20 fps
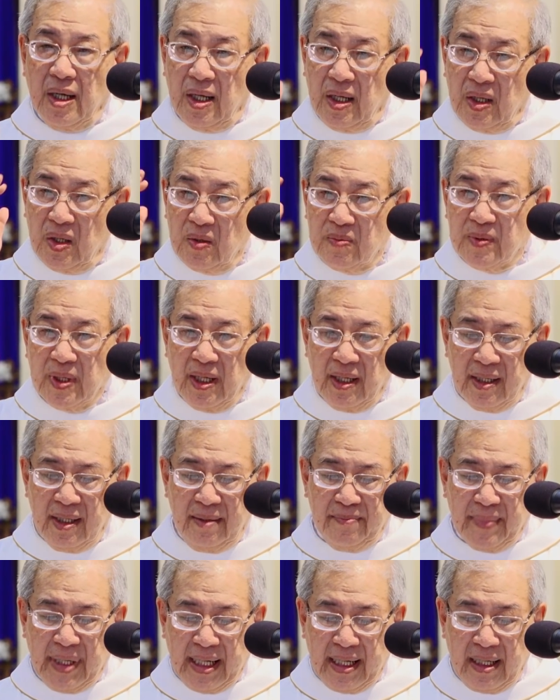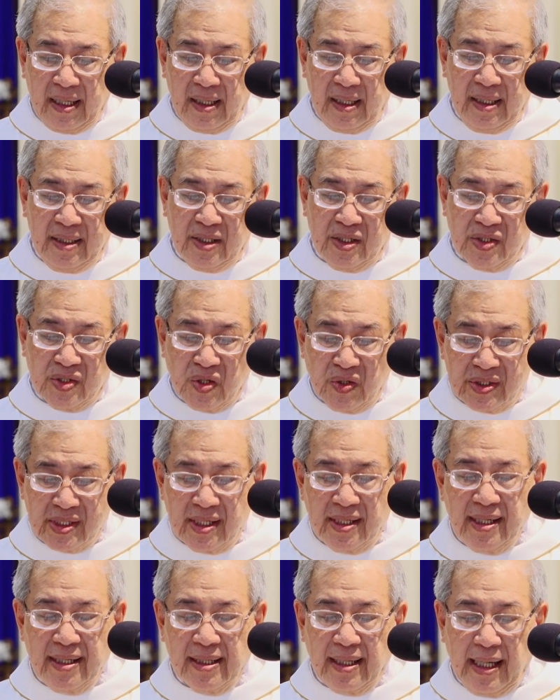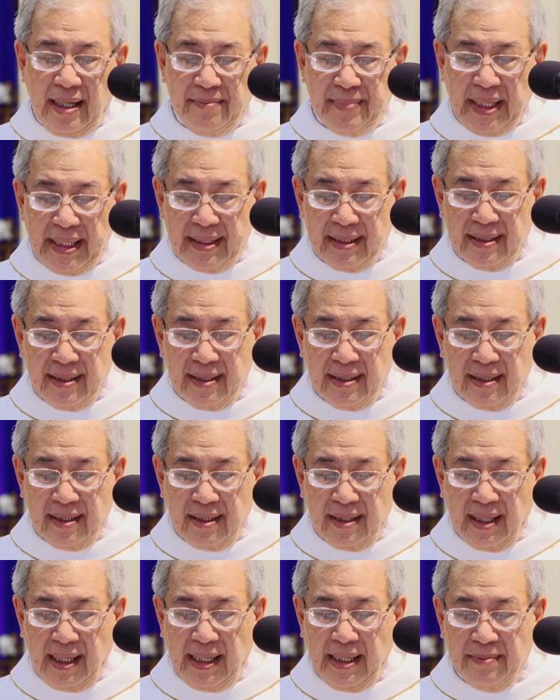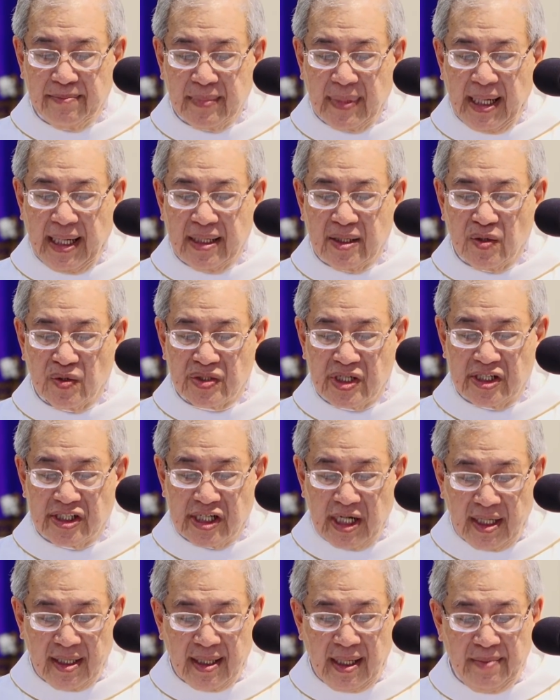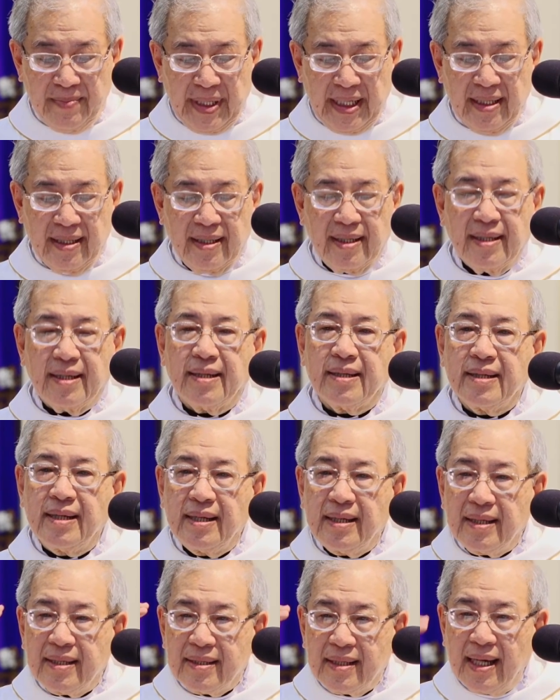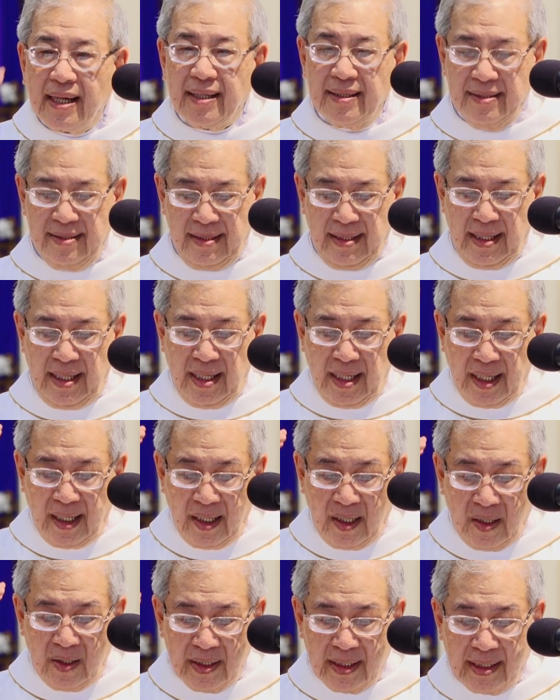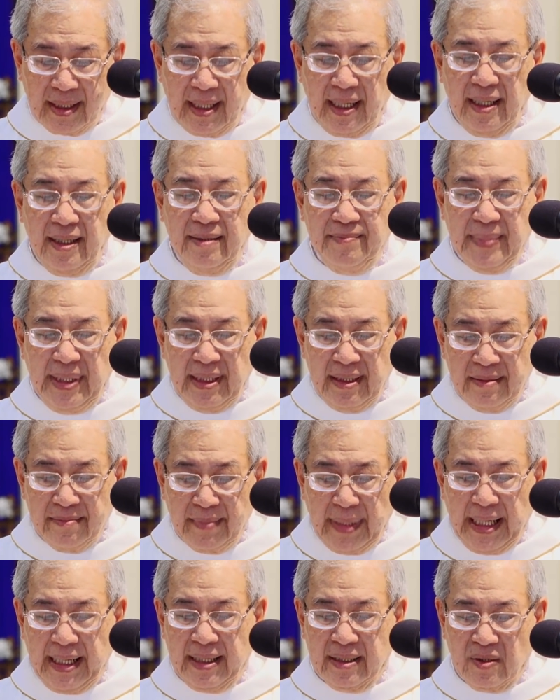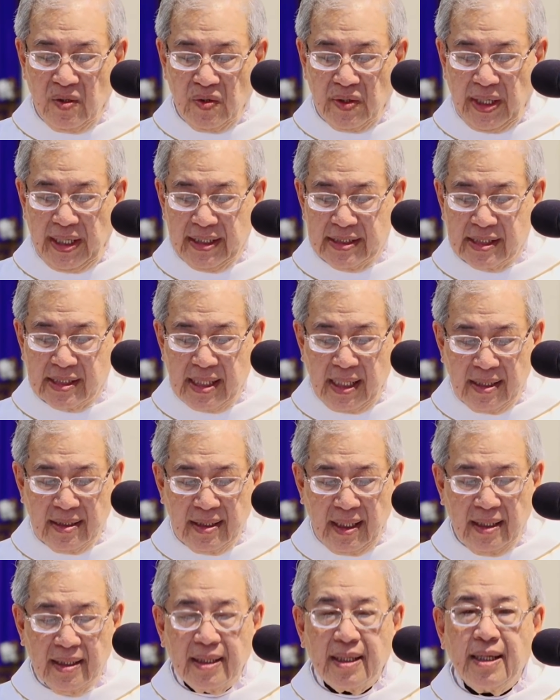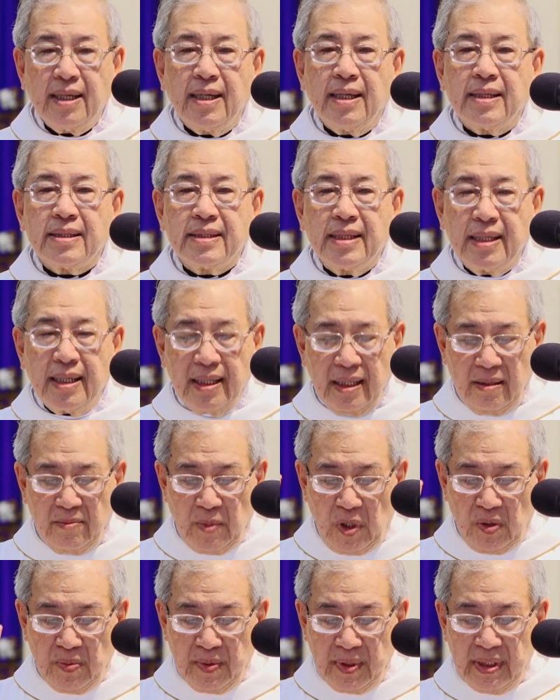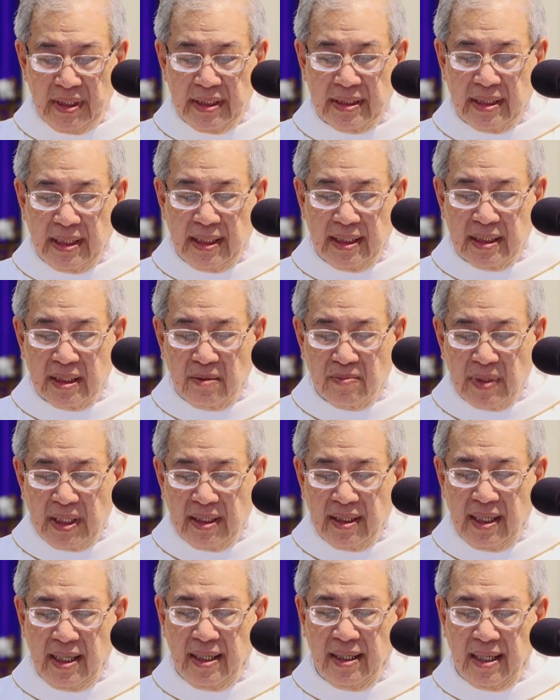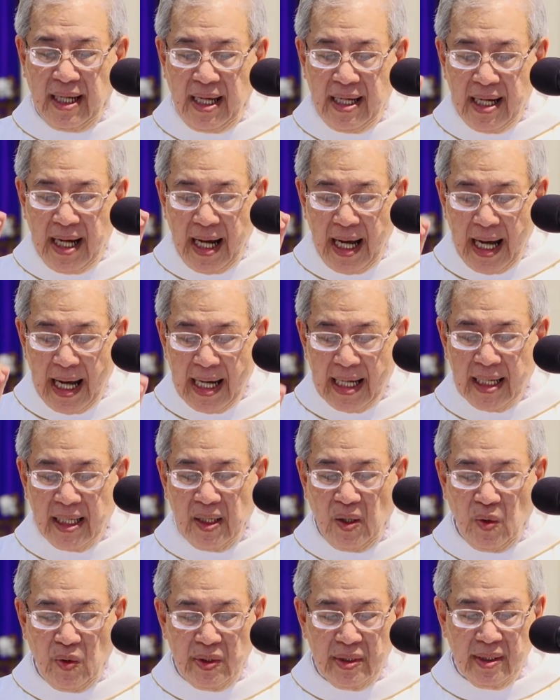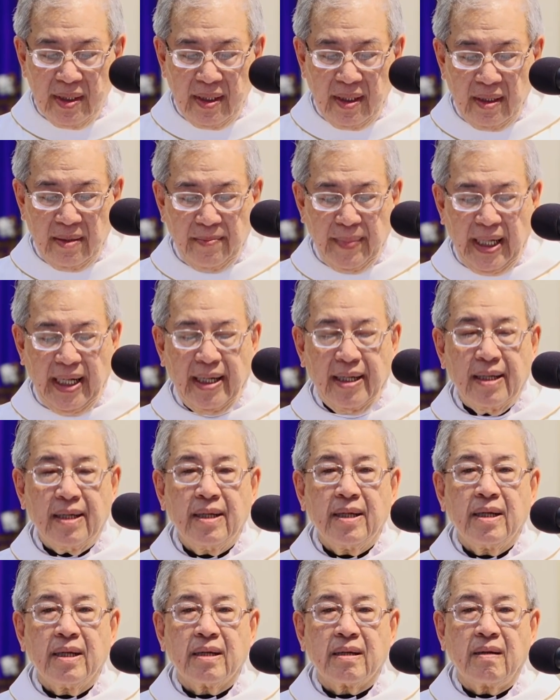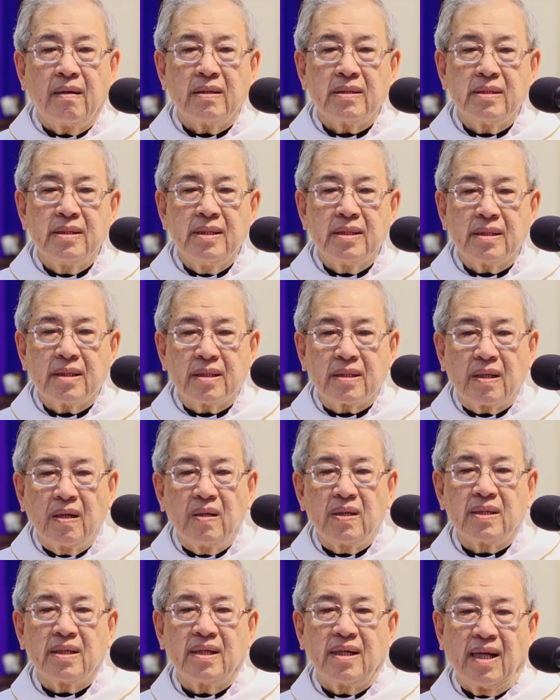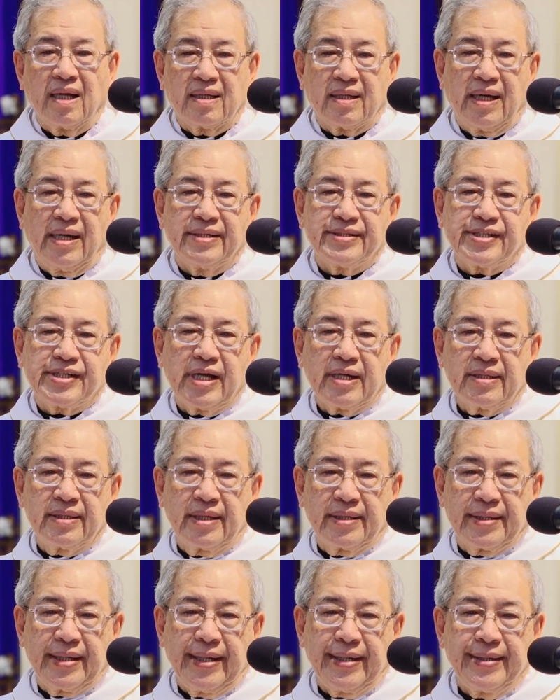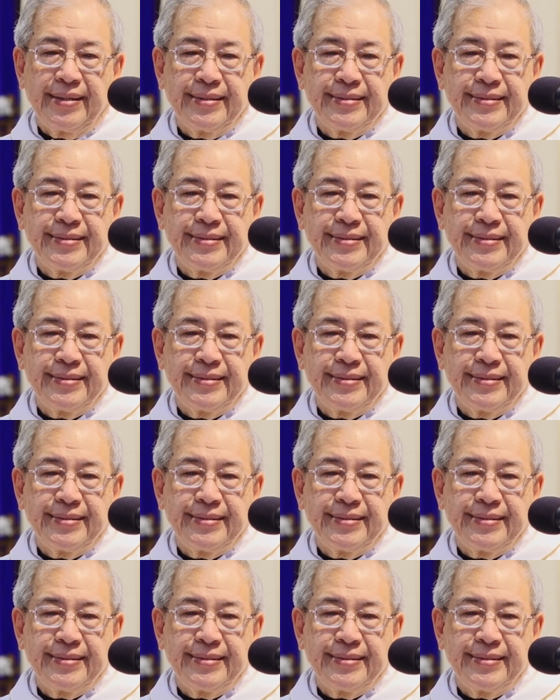lúc đó đó bà Rosalind Amen đó là em gái của cha sắc Amen đi đến ngồi kế bên mẹ của kẻ sát nhân như là một người thân trong gia đình để an ủi người mẹ có đứa con là kẻ sát nhân này.